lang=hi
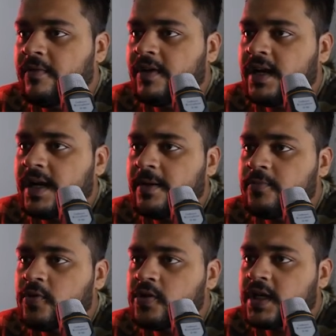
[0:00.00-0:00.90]
बेवल एंड
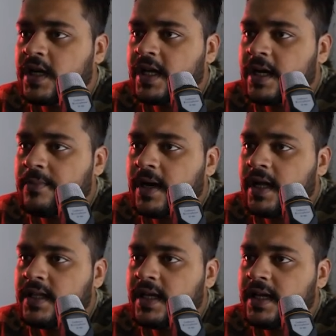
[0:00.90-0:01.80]
एम्बोस करने के
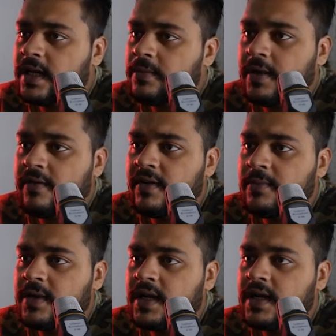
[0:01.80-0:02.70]
बाद इनर
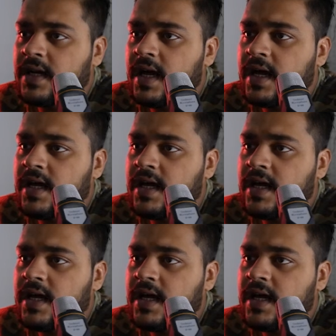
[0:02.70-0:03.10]
बेवल पे रखना